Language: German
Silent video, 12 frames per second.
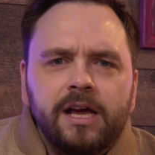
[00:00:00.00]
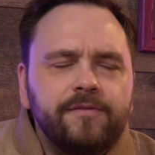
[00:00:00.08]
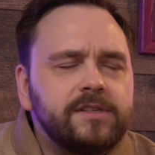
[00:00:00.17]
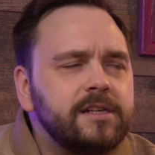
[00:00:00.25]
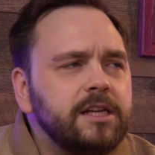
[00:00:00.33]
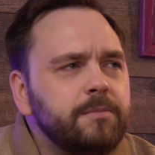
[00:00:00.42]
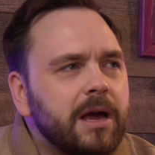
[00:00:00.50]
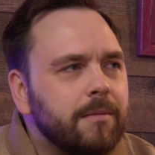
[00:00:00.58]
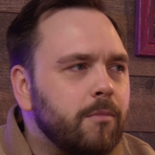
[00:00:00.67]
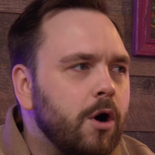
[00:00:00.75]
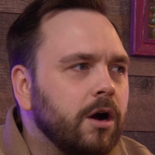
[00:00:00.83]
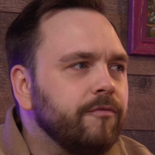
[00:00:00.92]
Wir sind nicht mehr am
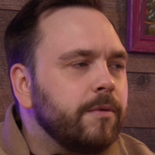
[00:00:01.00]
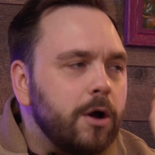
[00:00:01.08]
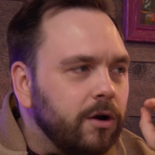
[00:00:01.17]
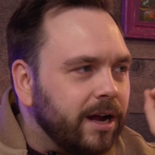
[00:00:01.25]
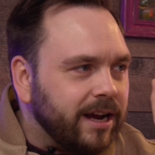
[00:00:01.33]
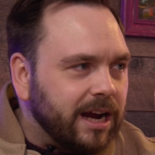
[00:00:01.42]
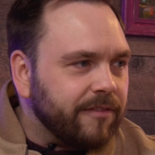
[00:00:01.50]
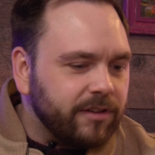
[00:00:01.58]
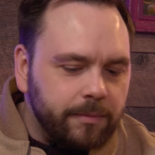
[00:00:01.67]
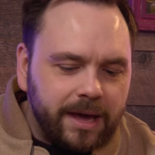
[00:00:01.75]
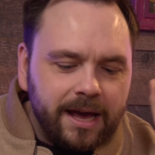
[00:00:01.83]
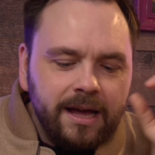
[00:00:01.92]
Morgen, wir brauchen keinen Kaffee
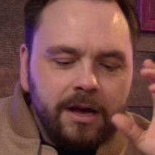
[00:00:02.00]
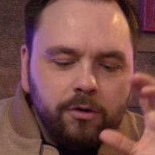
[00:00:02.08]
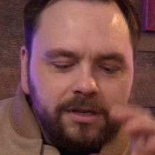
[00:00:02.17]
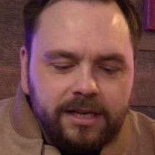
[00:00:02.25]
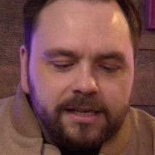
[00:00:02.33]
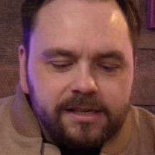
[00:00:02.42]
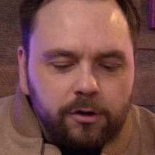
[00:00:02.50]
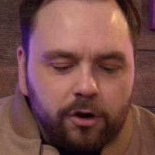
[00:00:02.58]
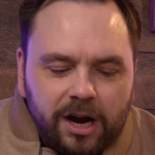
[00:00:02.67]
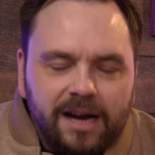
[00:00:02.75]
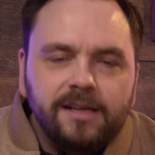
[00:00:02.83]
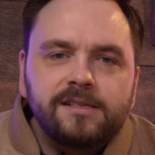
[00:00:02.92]
mehr und hier ist auch noch
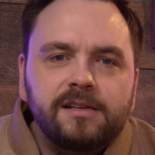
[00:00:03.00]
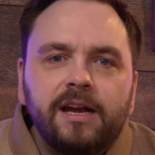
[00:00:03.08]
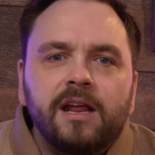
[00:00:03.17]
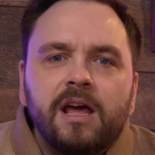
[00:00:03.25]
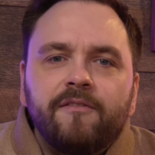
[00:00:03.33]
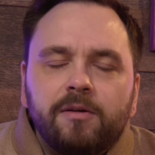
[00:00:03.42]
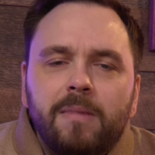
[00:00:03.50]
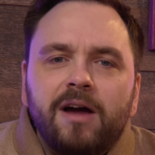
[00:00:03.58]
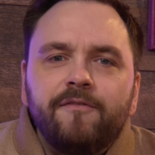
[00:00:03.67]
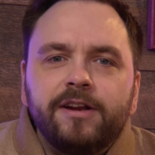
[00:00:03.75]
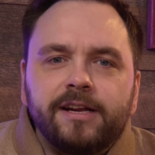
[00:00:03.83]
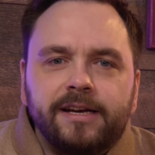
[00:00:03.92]
gar nichts drin. Was
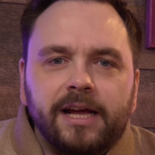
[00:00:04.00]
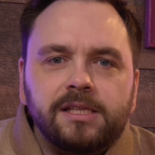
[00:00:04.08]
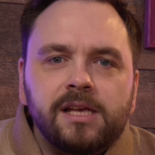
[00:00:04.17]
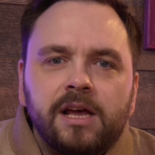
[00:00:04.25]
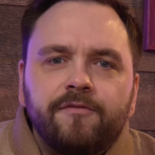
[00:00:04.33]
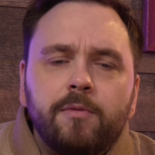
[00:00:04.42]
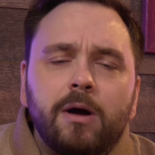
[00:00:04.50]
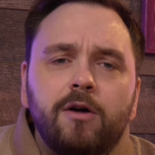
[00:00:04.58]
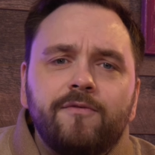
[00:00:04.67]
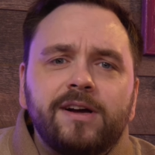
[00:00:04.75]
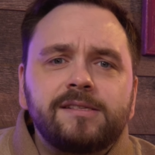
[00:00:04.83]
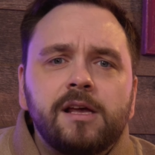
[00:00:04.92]
machen wir denn jetzt? Wir
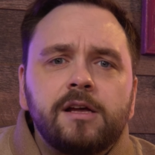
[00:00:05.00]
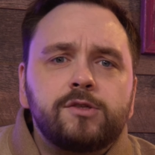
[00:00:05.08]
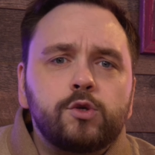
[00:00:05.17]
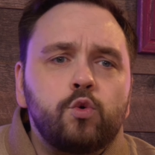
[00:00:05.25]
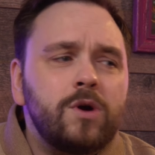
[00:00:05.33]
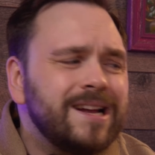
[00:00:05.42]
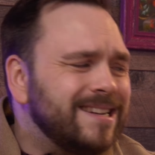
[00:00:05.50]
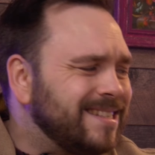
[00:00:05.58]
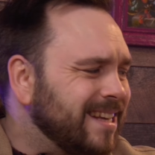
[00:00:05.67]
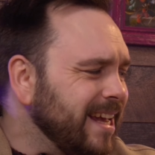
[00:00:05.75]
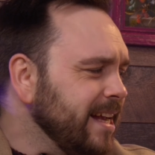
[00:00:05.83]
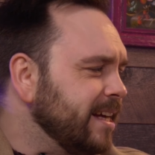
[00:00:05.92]
brauchen was zu
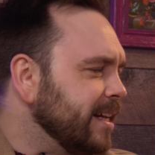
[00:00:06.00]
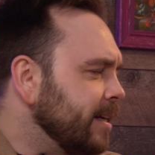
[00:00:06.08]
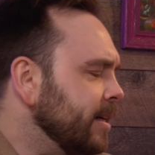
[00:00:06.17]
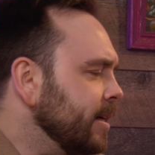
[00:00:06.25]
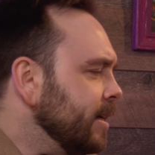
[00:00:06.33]
trinken.